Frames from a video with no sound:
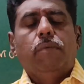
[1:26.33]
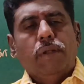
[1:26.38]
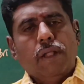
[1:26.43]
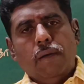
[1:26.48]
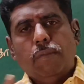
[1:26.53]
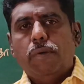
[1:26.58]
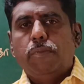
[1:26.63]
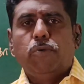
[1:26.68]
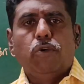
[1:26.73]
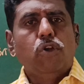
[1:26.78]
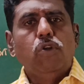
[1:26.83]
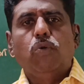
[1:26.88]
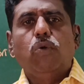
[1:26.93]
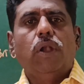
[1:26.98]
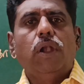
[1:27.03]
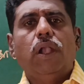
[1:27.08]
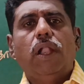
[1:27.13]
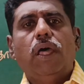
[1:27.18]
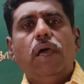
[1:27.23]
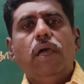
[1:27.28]
நாம் பொருள்
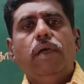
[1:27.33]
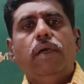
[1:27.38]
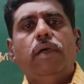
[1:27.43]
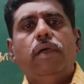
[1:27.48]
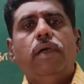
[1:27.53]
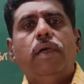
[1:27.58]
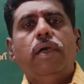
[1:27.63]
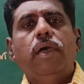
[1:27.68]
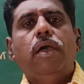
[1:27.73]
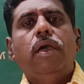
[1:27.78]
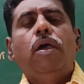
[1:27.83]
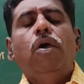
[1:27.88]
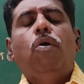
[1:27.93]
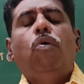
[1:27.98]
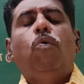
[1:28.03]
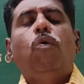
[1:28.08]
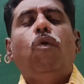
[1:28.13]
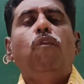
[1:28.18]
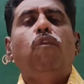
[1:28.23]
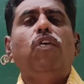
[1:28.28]
கொள்ளலாம்
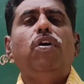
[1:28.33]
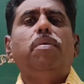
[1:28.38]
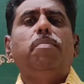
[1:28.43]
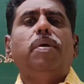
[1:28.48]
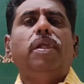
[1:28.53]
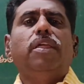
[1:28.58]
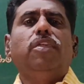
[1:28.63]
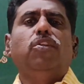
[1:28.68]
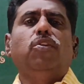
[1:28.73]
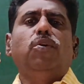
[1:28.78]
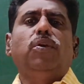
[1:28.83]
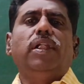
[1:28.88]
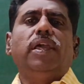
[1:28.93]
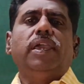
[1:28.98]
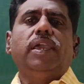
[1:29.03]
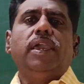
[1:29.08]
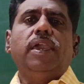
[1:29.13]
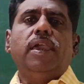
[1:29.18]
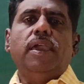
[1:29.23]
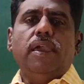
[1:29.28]
ஒவ்வொரு மனிதனுடைய